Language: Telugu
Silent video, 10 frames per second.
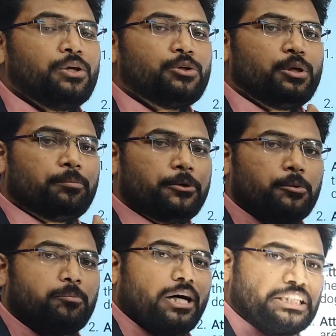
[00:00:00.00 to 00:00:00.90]
సో ఇప్పుడు
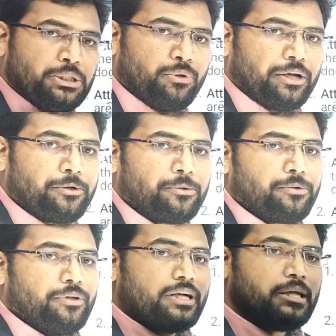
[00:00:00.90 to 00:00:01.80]
పాజిటివ్ యాటిట్యూడ్
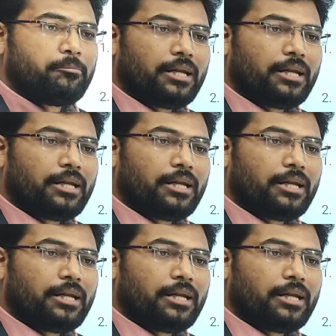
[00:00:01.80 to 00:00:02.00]
ఉందంటే